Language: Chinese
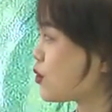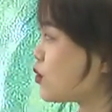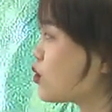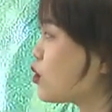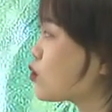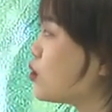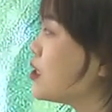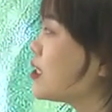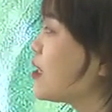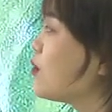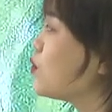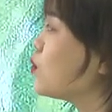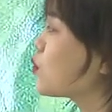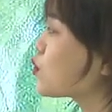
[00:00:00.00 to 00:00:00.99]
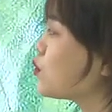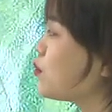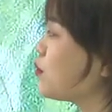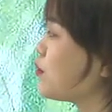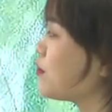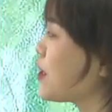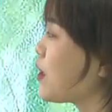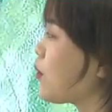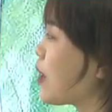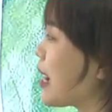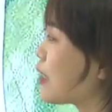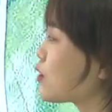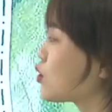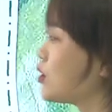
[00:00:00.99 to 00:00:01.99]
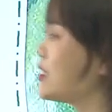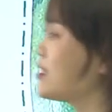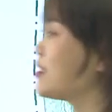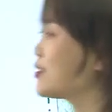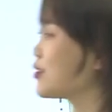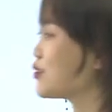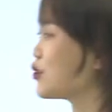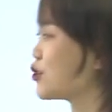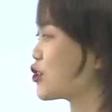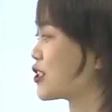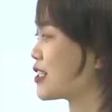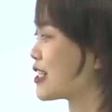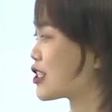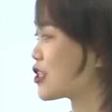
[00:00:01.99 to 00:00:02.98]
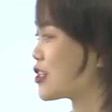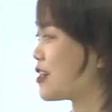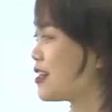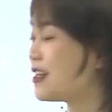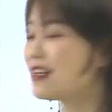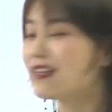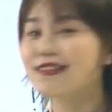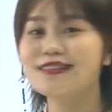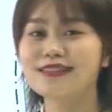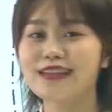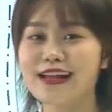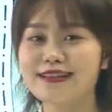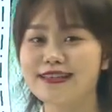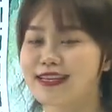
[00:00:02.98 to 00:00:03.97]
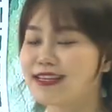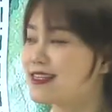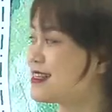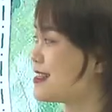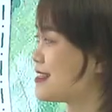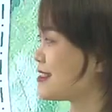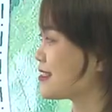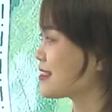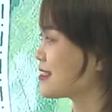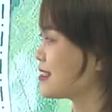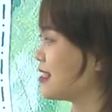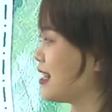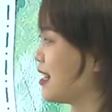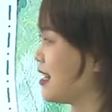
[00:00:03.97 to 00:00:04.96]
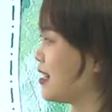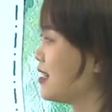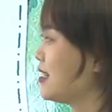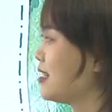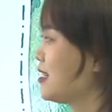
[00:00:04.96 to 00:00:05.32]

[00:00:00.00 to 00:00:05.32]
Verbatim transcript: 说“春城无处不飞花”，春就指的是自然节气啊，